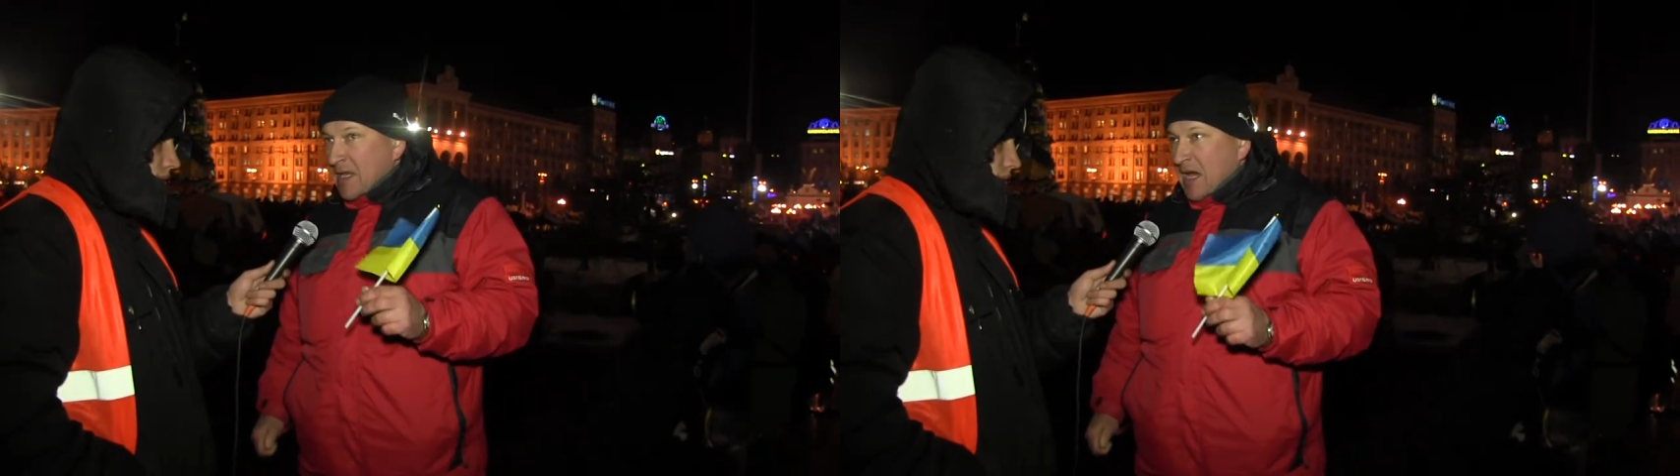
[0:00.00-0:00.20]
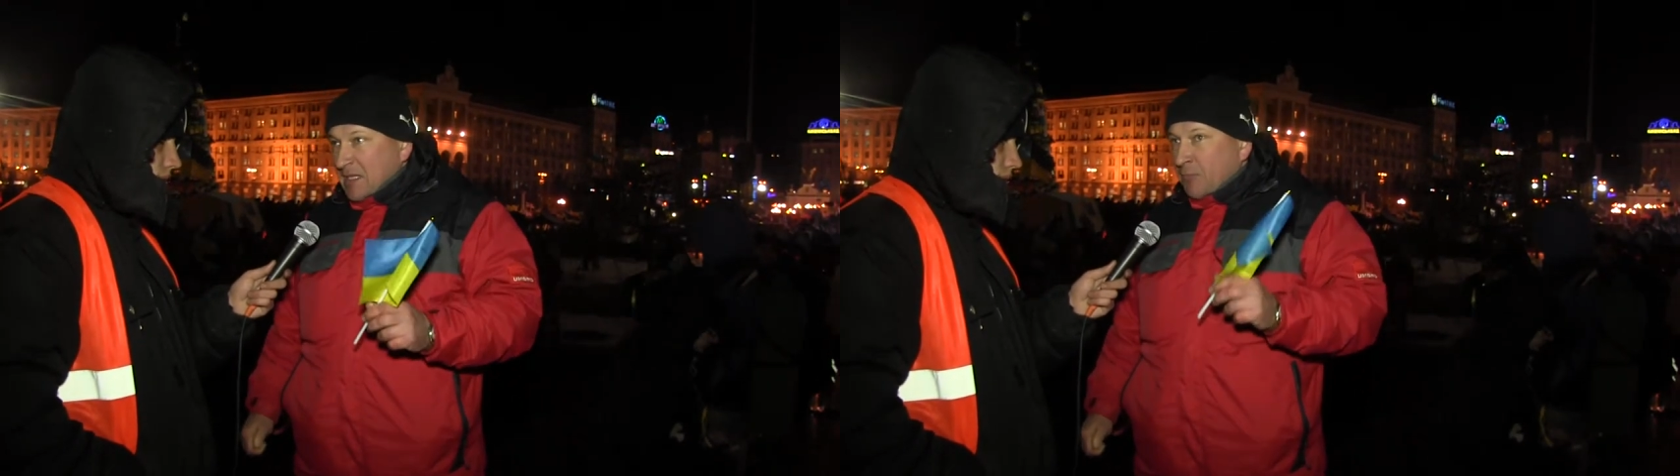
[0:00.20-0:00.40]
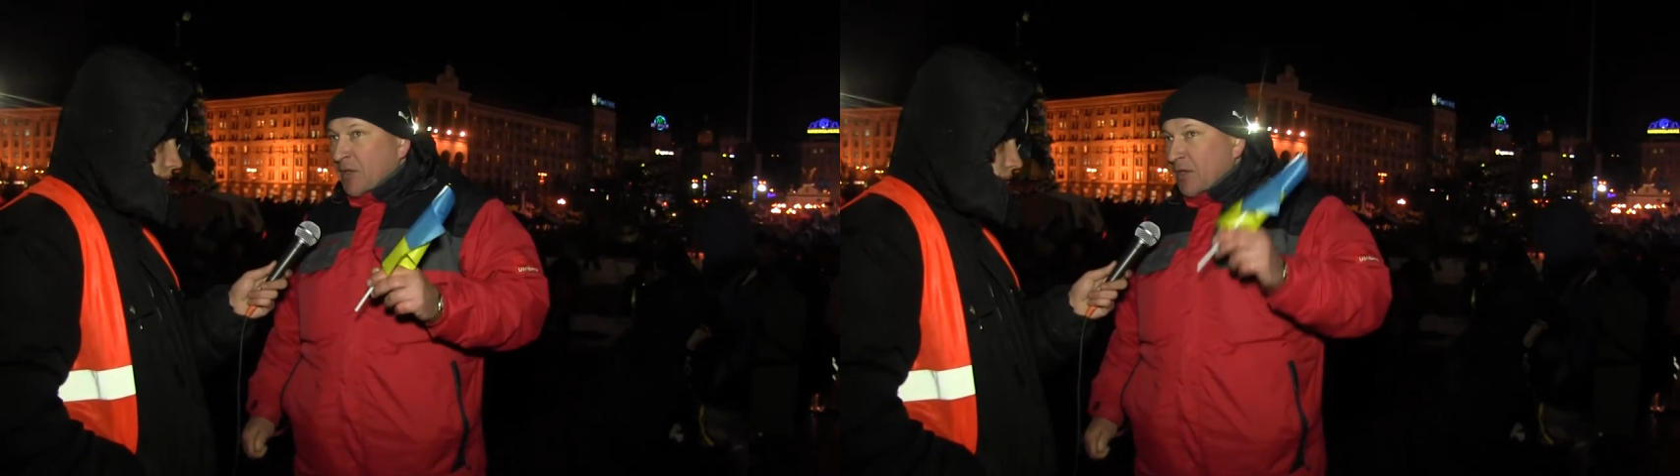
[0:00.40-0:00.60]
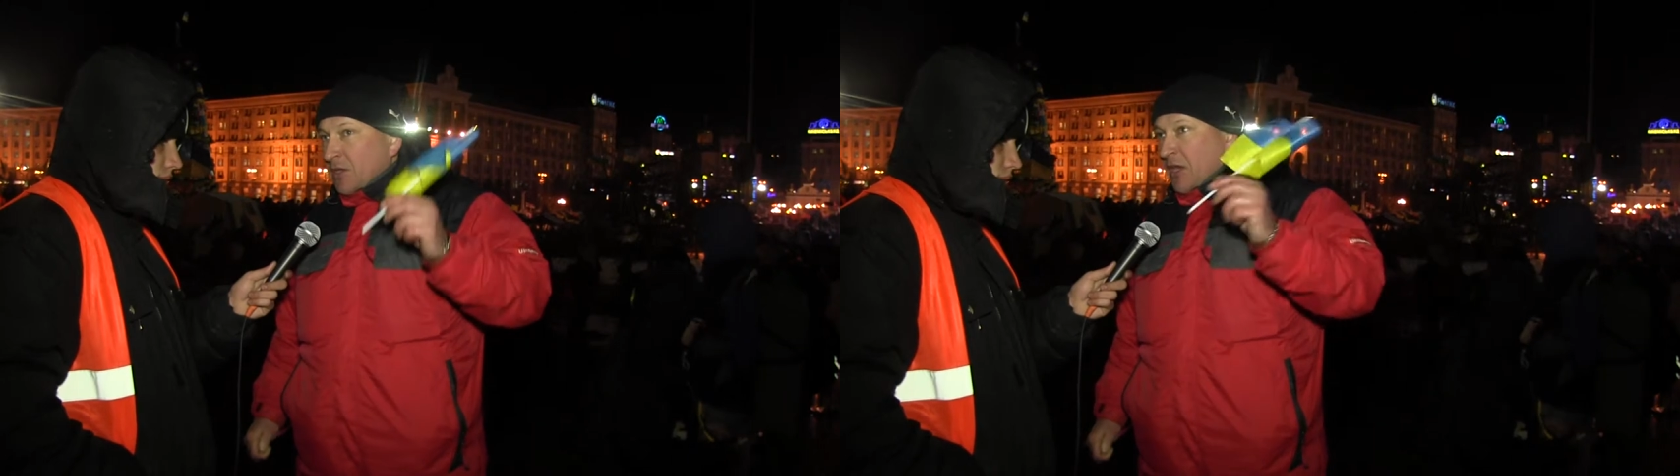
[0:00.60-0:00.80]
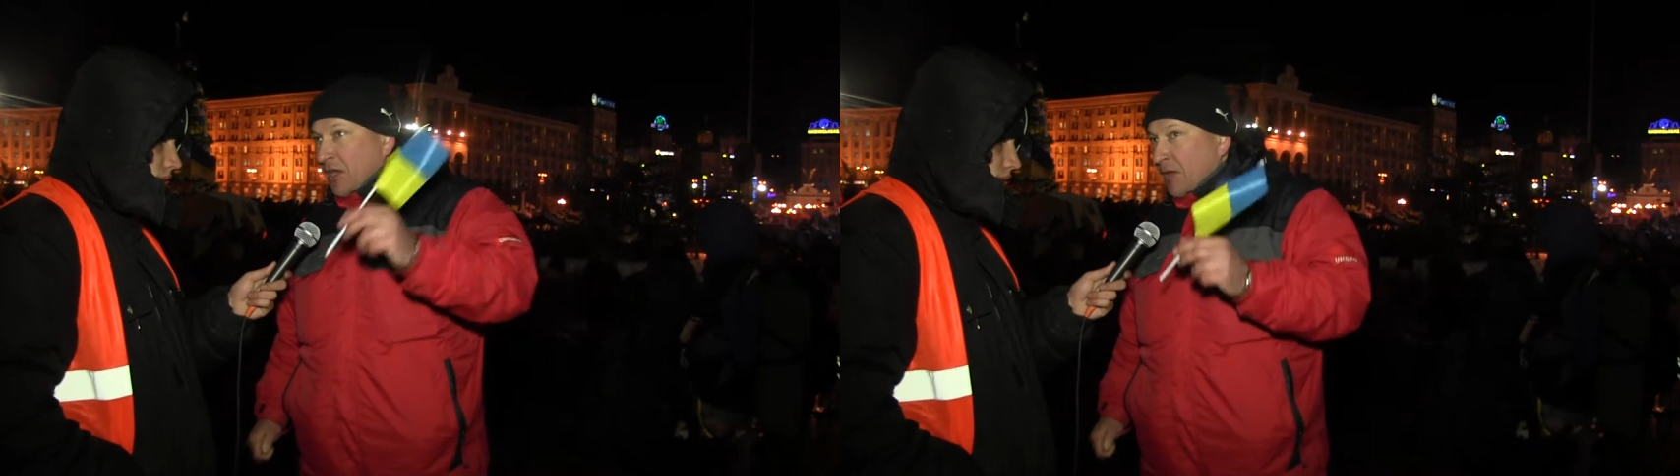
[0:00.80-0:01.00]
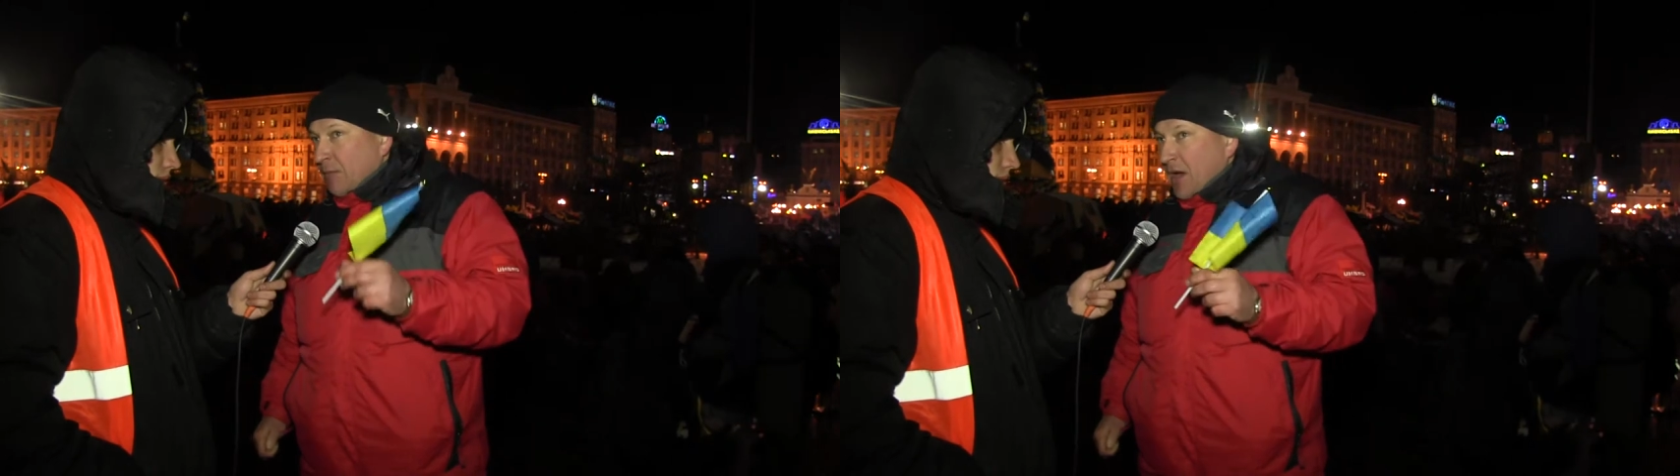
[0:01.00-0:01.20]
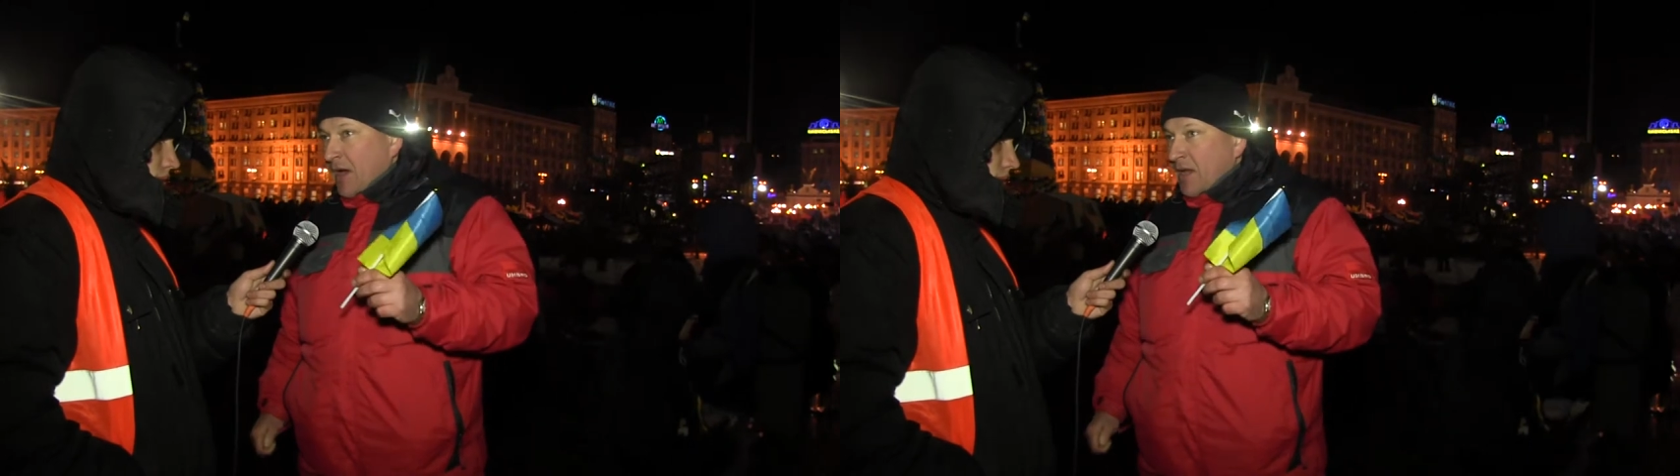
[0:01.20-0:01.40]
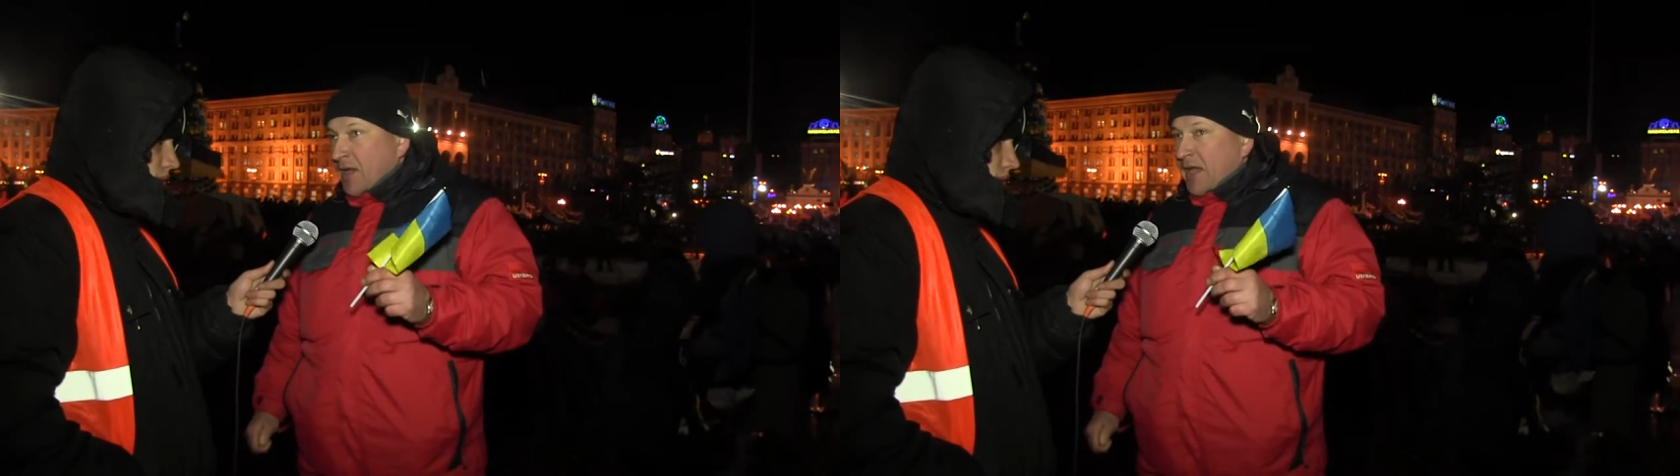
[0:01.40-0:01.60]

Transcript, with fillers: господин Тигибко,